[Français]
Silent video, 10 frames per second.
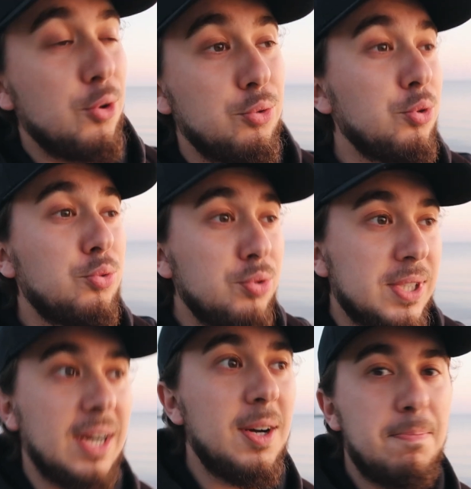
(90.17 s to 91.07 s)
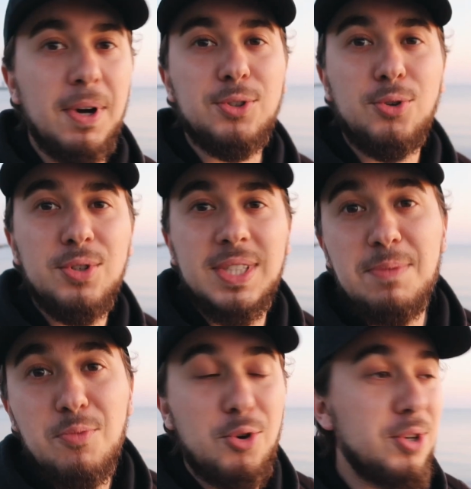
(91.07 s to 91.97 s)
de tout ça parce que c'est
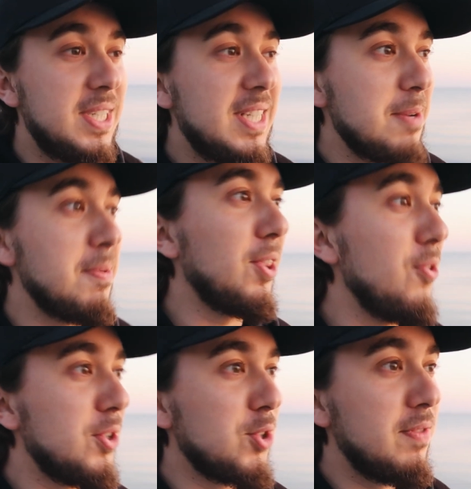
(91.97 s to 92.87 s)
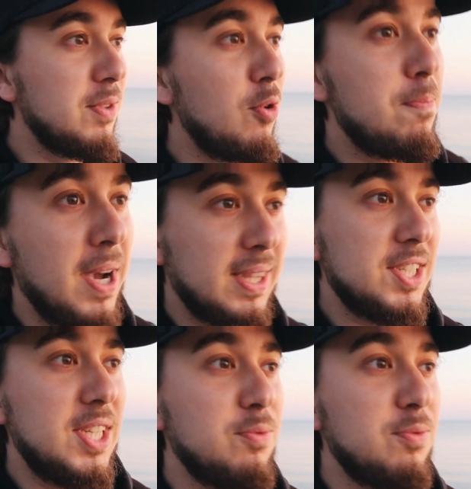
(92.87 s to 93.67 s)
mon quotidien maintenant et j'ai envie de vous le partager,